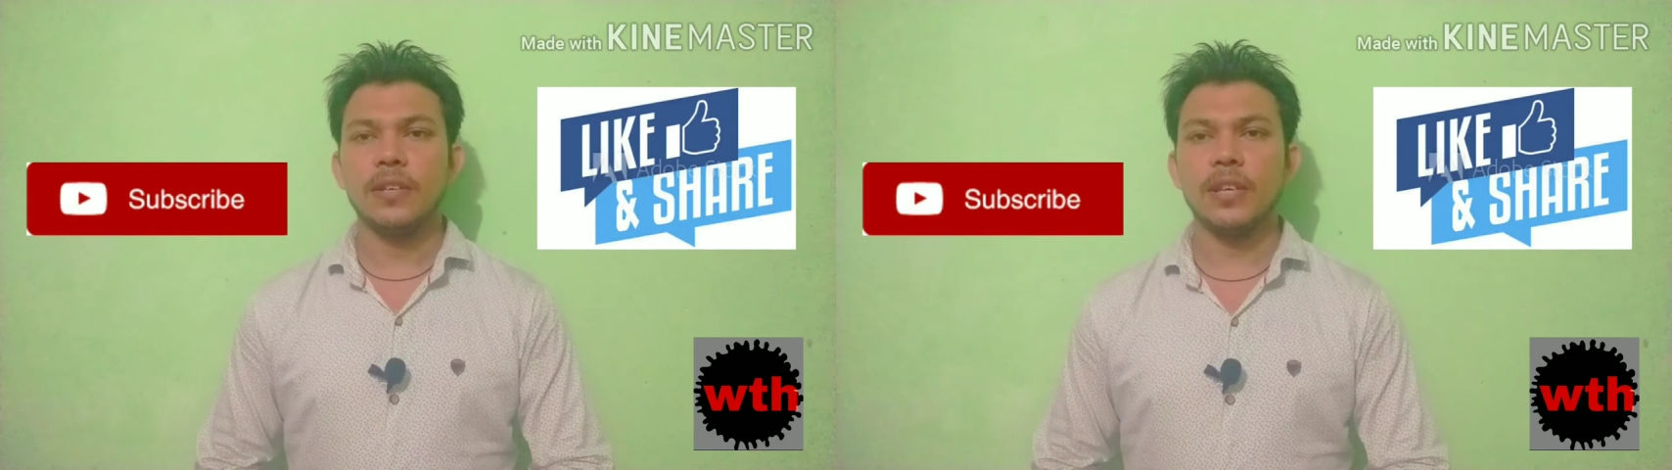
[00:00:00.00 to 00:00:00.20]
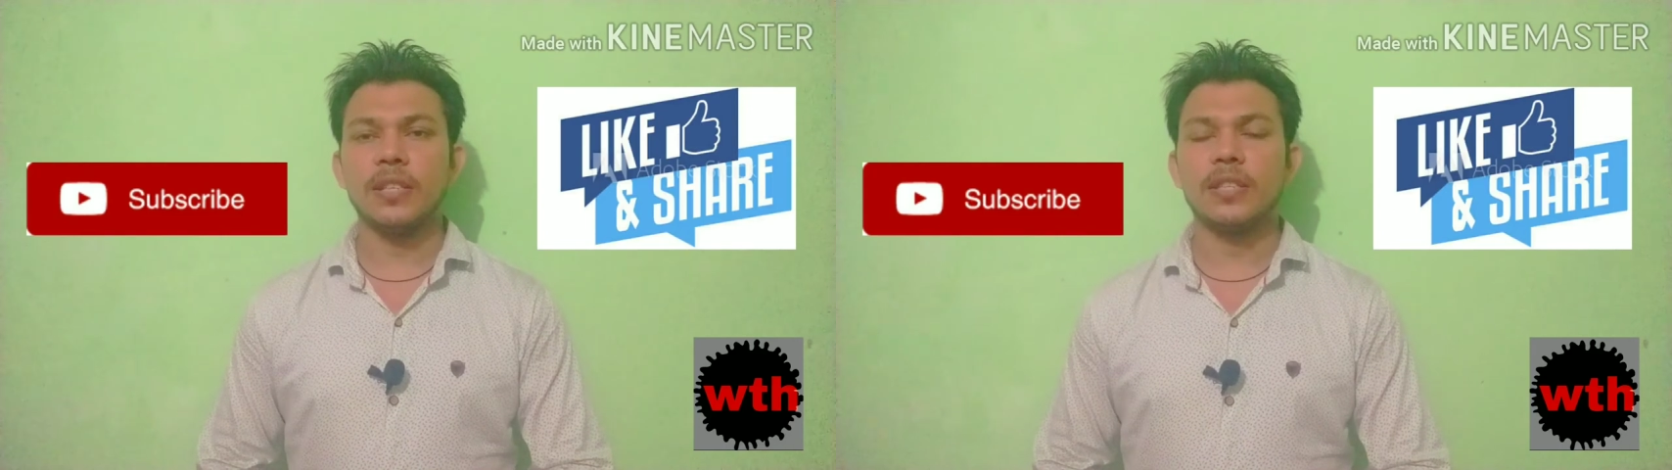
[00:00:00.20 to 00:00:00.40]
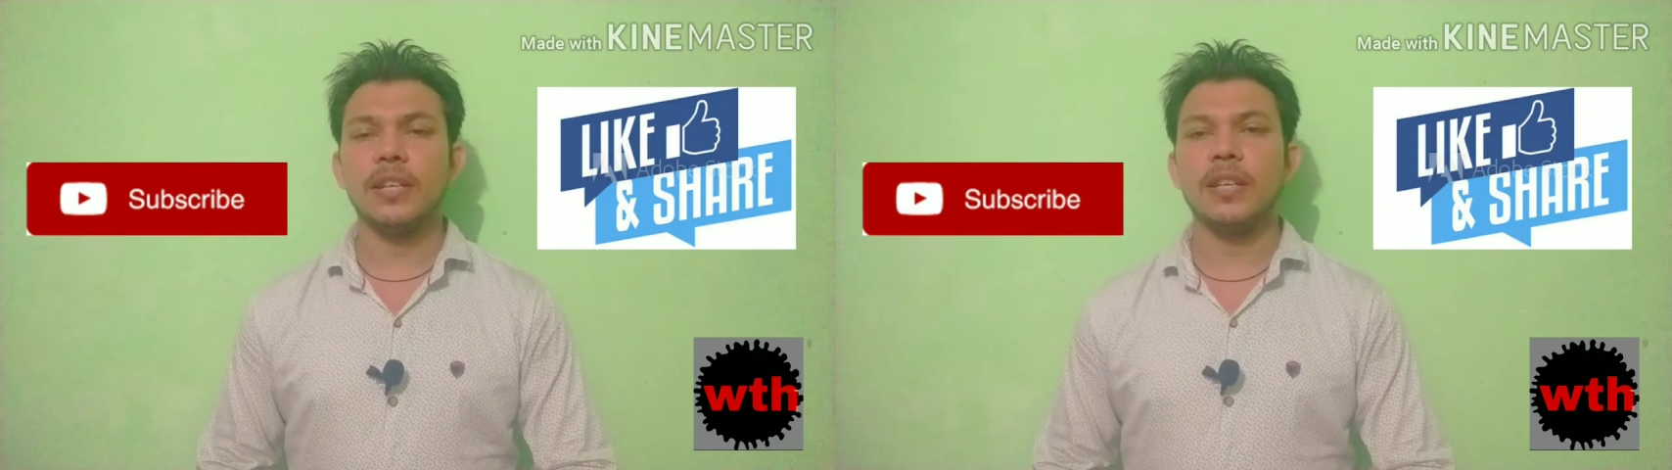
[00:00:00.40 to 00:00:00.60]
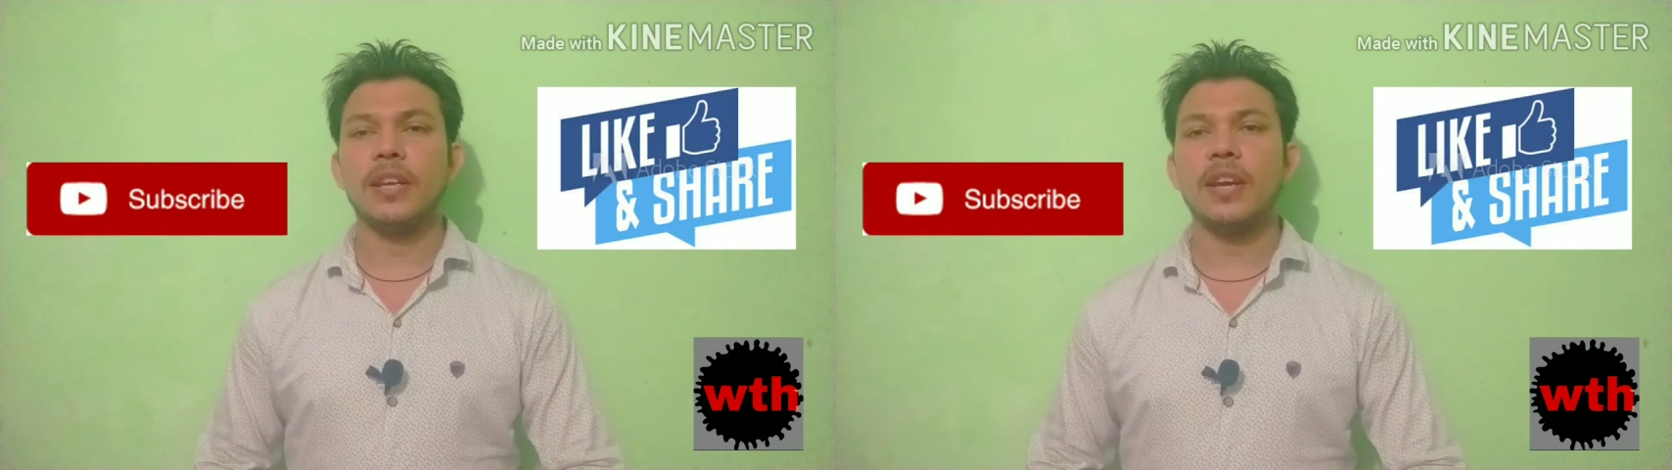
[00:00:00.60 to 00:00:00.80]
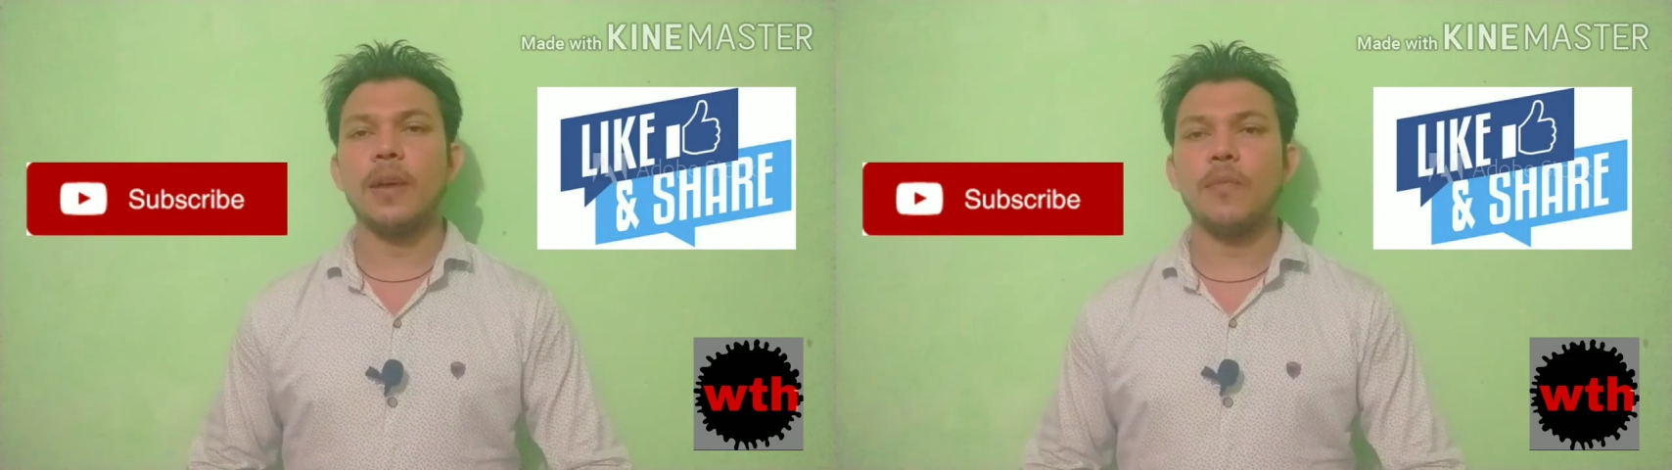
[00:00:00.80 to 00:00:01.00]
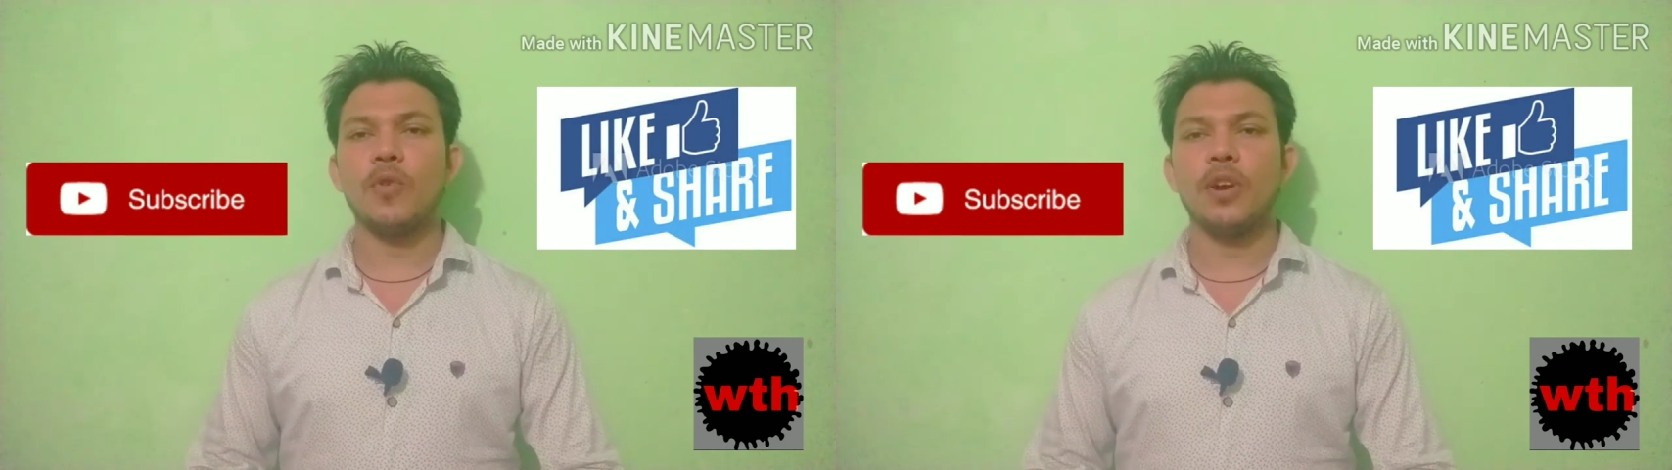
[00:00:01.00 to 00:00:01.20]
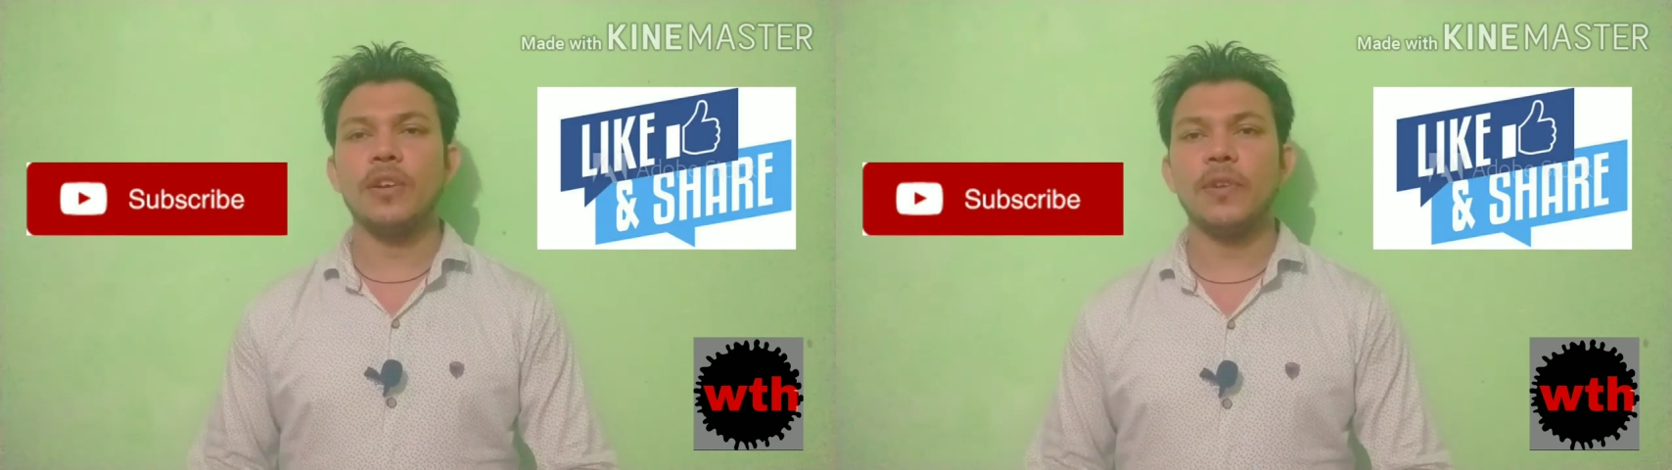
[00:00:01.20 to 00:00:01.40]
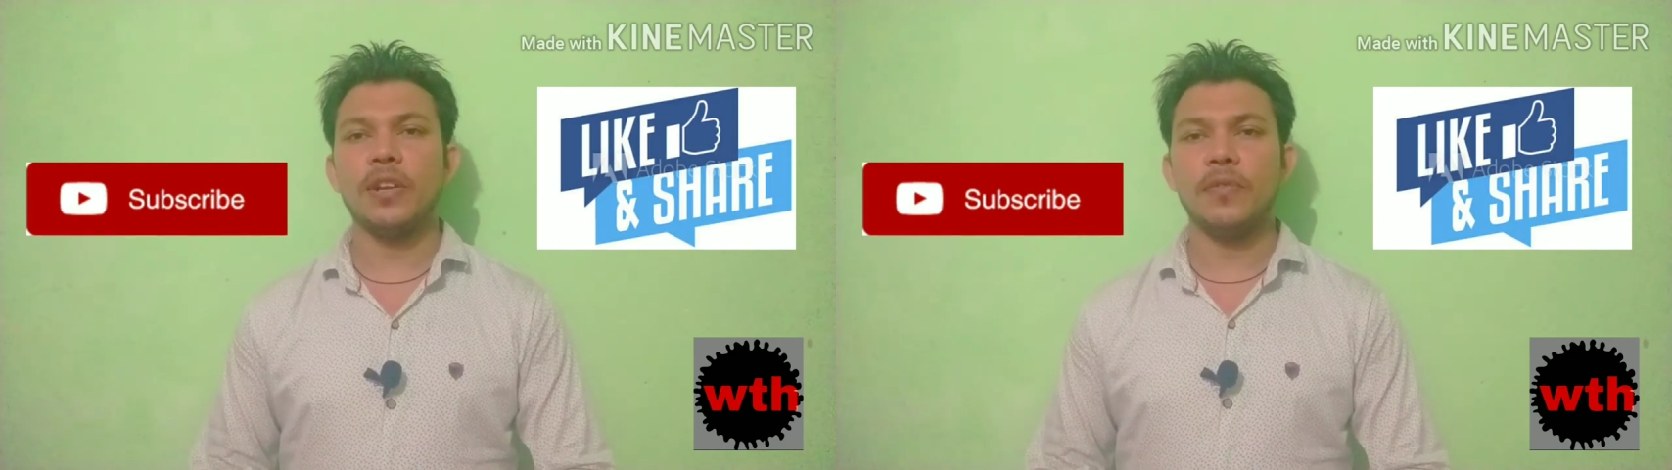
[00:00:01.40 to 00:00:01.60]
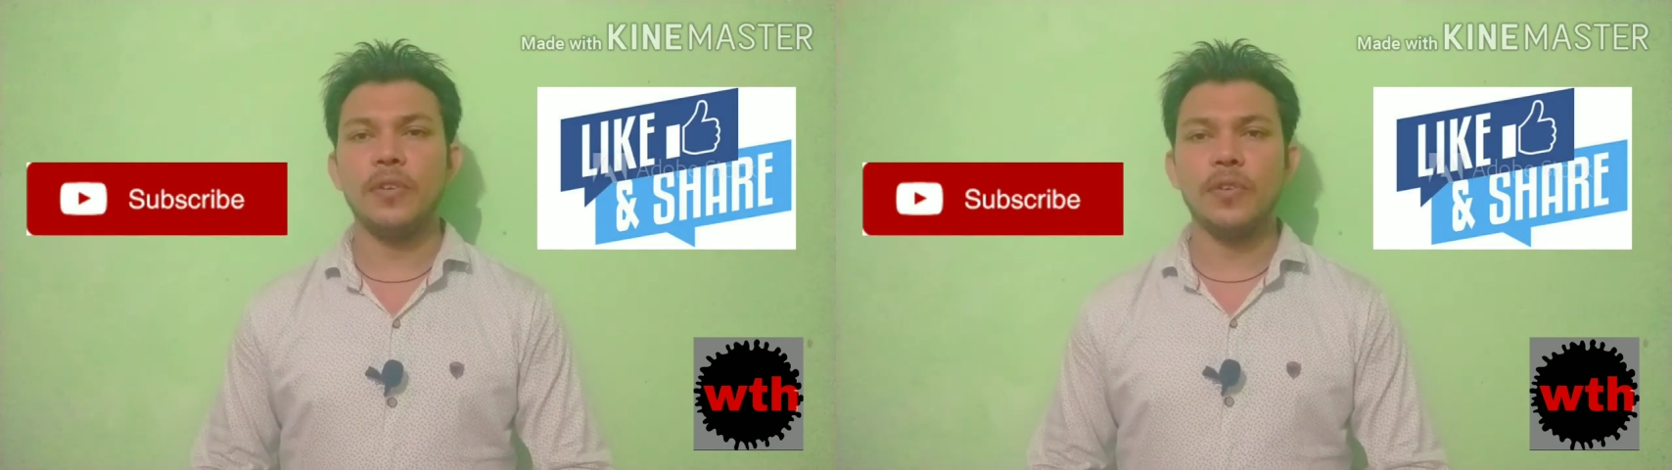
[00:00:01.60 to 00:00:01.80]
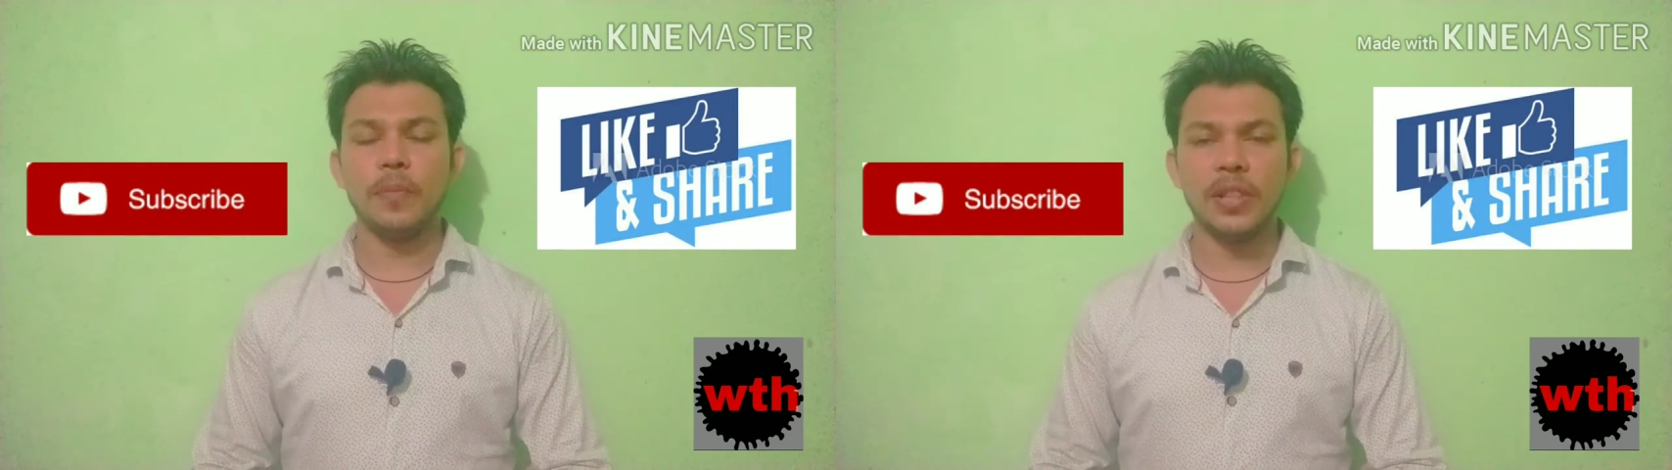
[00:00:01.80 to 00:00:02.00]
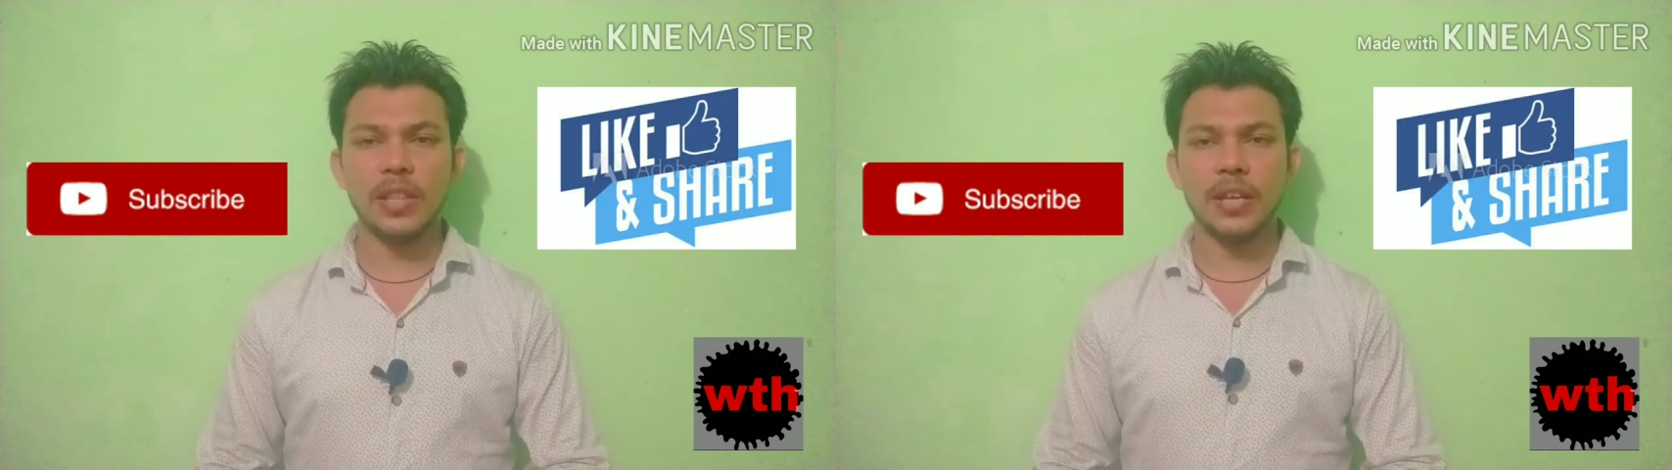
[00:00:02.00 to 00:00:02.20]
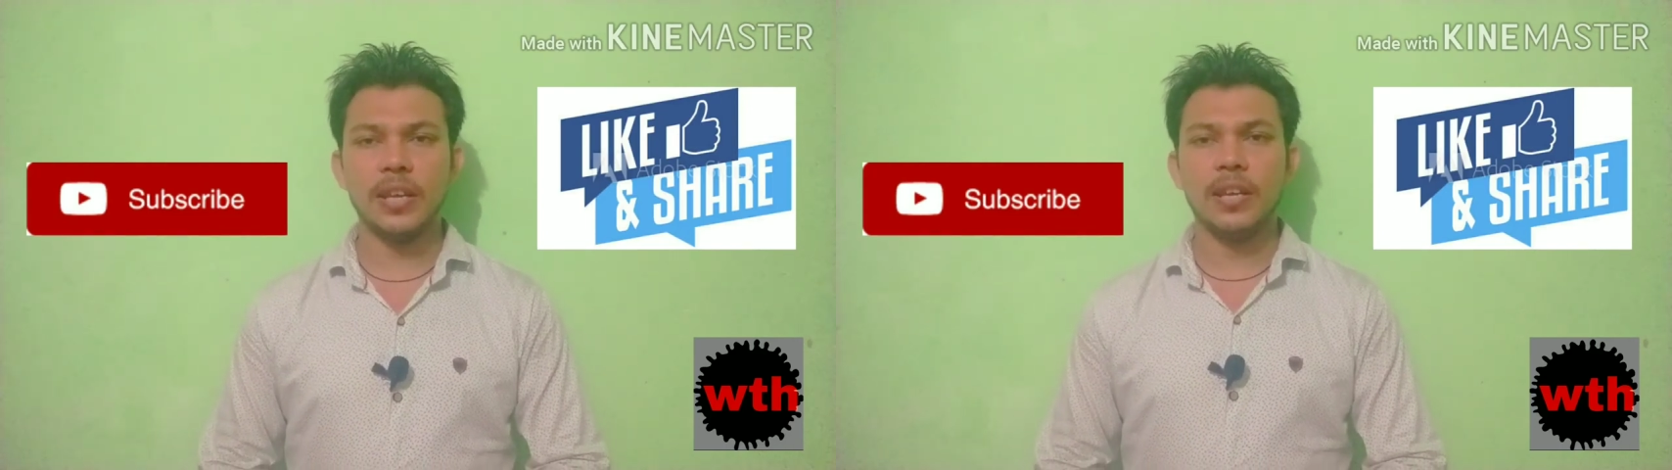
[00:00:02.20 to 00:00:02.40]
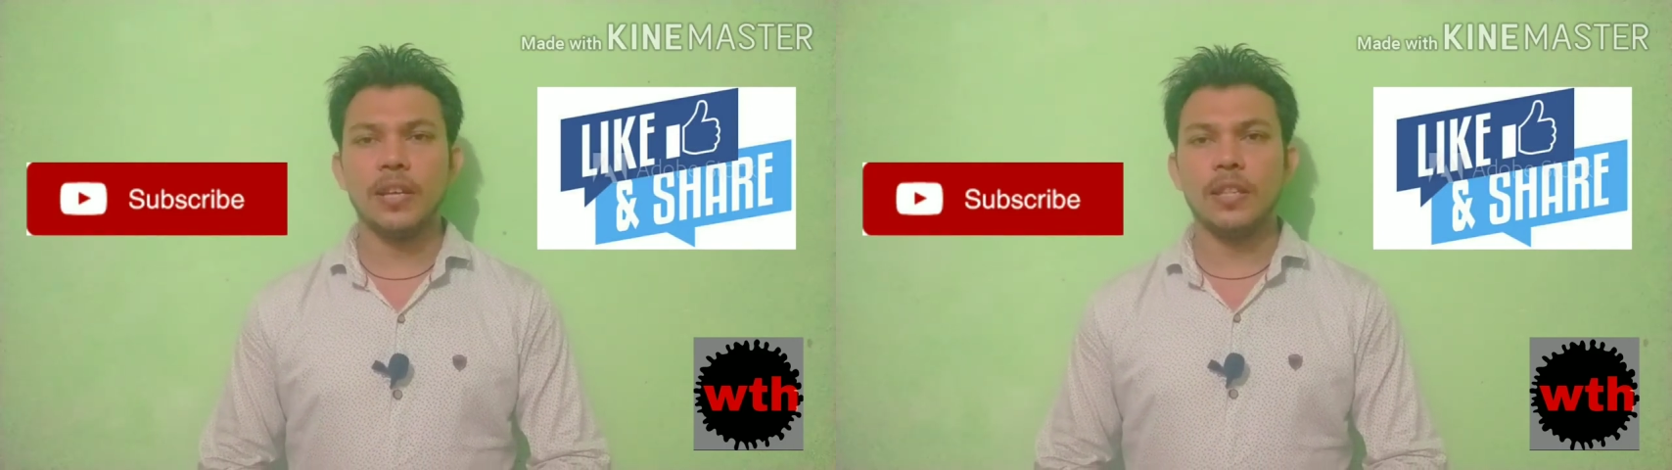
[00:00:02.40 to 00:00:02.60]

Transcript: कि इस तरीके की आपको आने वाली वीडियो मिलती रहे